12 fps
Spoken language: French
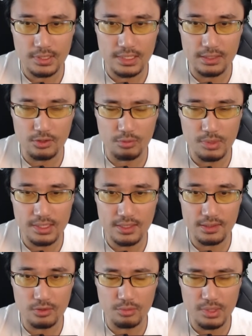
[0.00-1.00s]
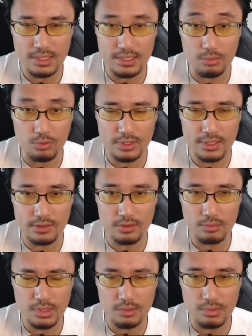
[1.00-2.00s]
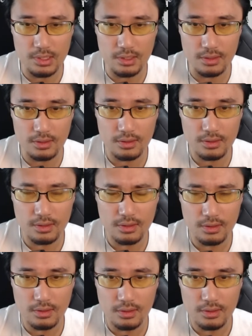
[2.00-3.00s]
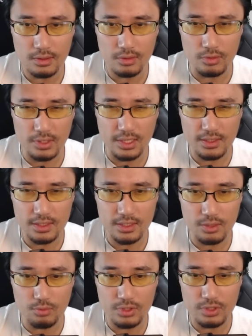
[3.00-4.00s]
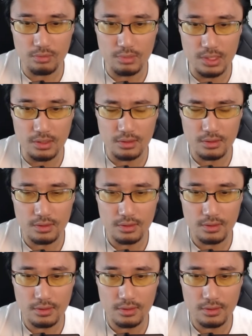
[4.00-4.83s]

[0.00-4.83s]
500 000, 500 000, c'est beau 500 000 mais le carnage est à 800 000. Hein.